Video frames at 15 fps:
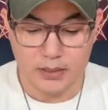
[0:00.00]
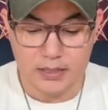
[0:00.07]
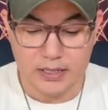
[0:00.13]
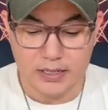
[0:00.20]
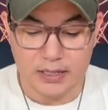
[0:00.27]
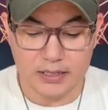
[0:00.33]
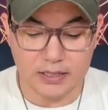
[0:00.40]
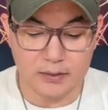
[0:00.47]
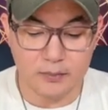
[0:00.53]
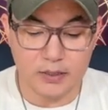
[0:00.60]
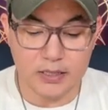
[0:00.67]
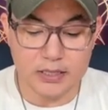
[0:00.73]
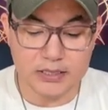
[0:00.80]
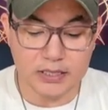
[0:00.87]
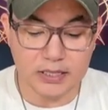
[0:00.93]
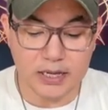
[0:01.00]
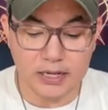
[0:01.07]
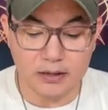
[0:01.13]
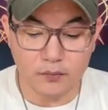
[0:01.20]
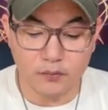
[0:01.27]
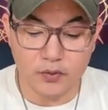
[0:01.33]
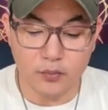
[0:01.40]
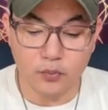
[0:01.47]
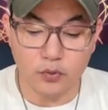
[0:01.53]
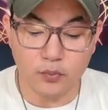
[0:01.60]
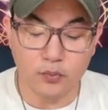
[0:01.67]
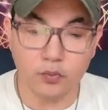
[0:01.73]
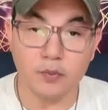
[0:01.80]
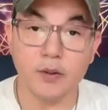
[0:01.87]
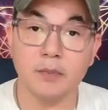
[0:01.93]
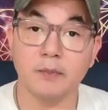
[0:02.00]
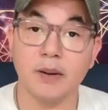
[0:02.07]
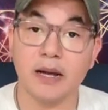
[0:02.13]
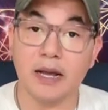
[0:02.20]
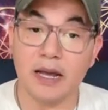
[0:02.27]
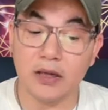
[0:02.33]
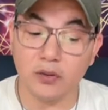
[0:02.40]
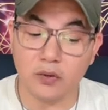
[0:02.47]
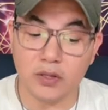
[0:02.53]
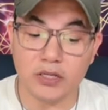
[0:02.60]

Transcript: Aquí me dice que alguien fue muy, muy bien pagado.